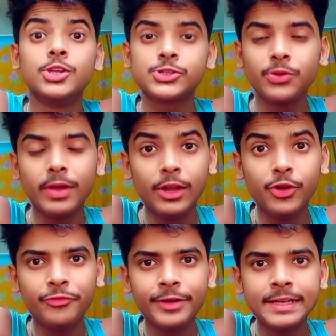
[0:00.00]
সো হ্যালো
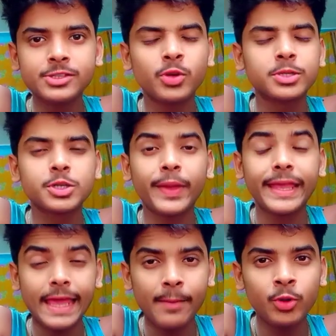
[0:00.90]
ফ্রেন্ডস তোমরা সবাই
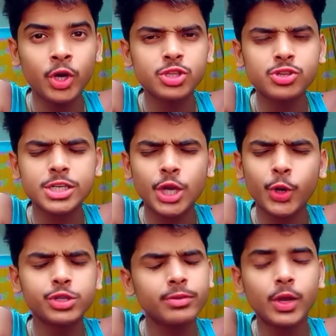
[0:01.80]
কেমন আছো আশা
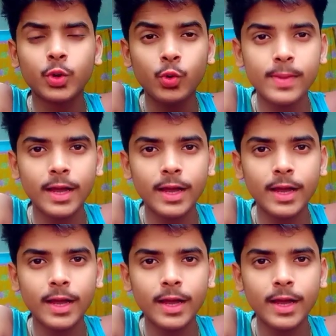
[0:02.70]
করি সবাই খুব